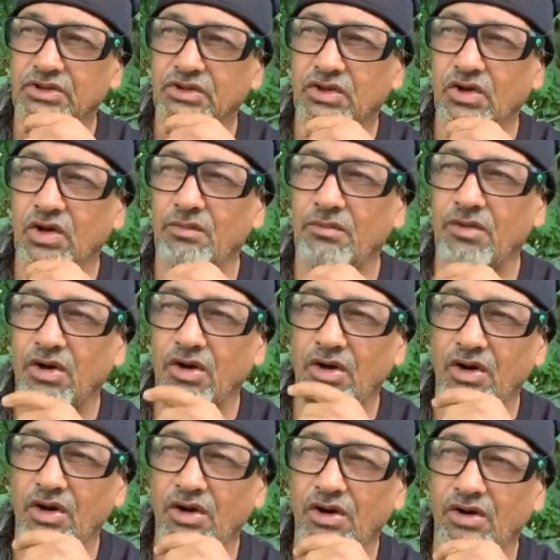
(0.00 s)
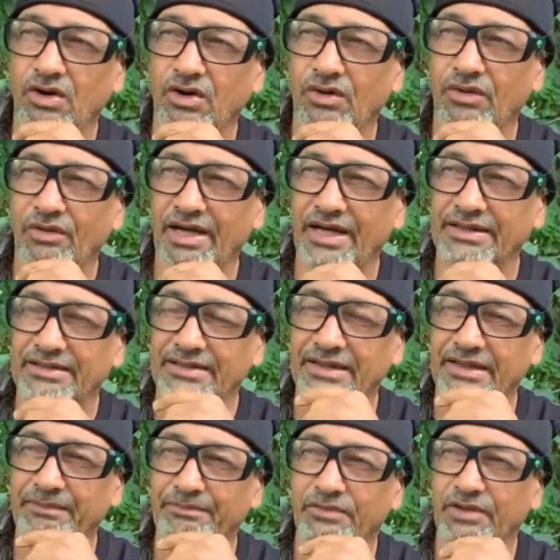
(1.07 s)
como, ¿verdad? Este
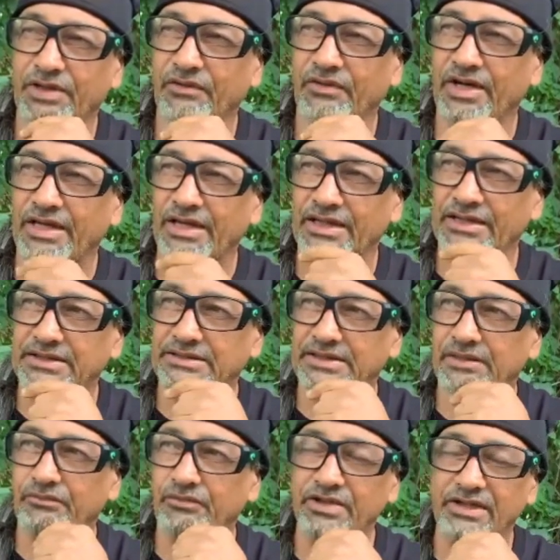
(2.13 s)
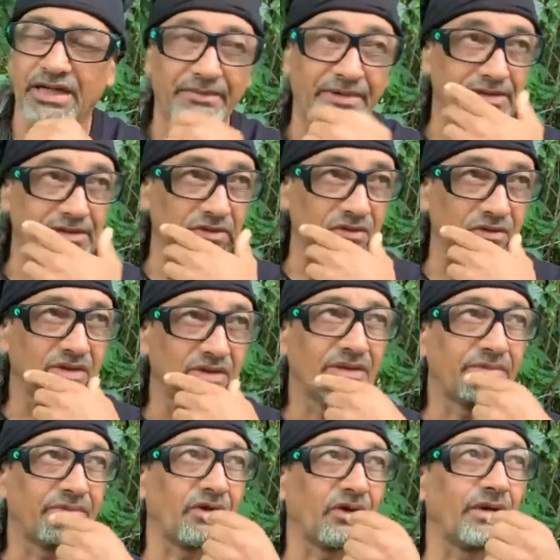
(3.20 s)
ejemplo que voy a dar quizás es muy dramático,
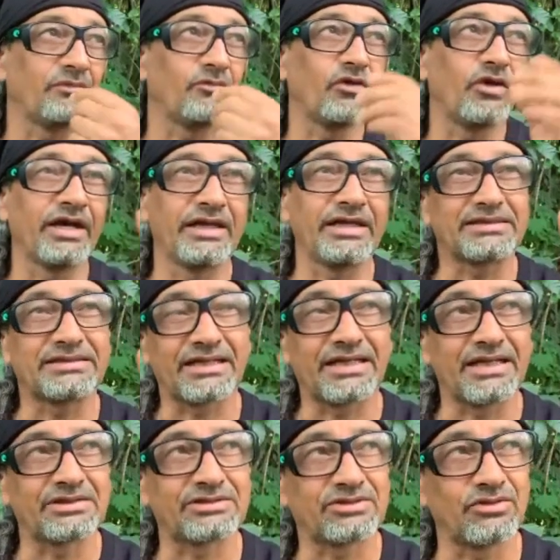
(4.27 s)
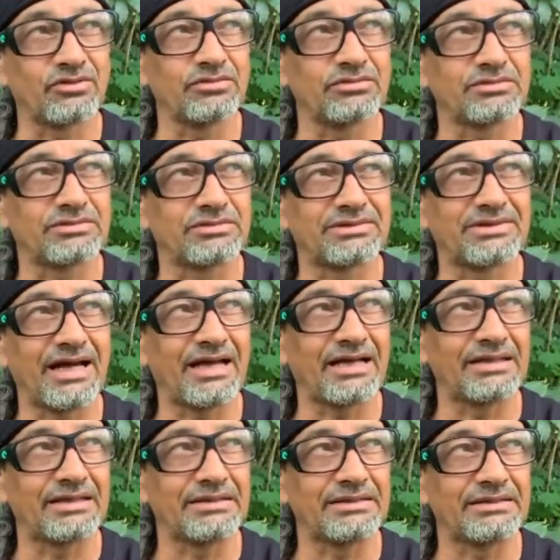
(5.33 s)
pero hay mujeres que son
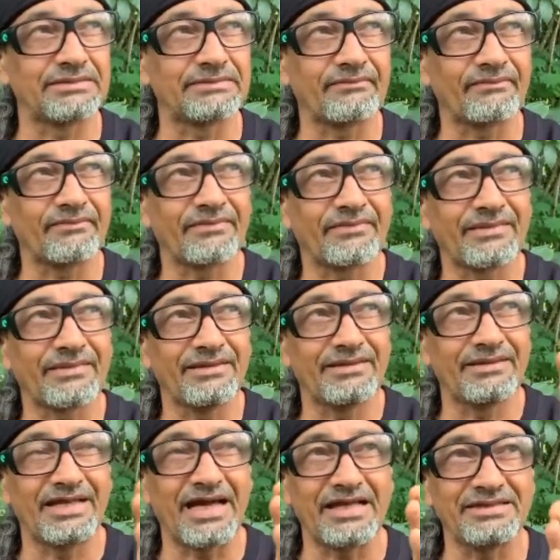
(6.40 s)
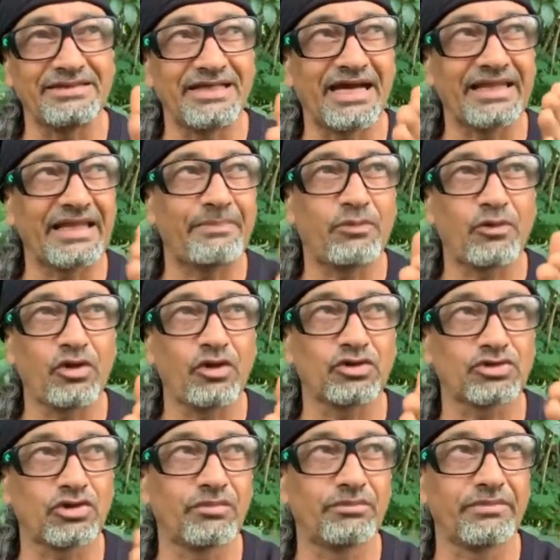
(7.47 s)
tan dañadas por
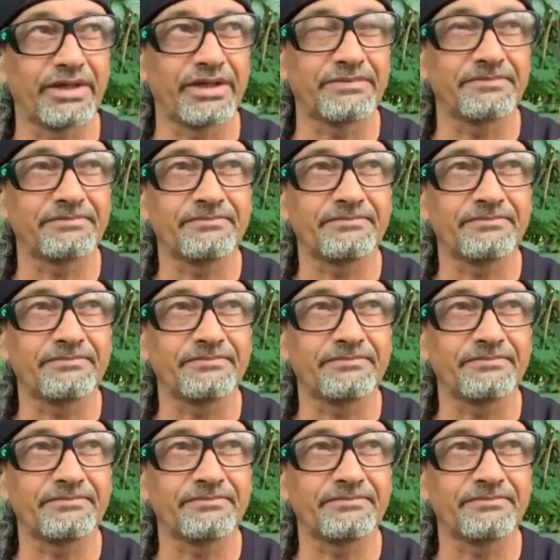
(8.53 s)
los hombres,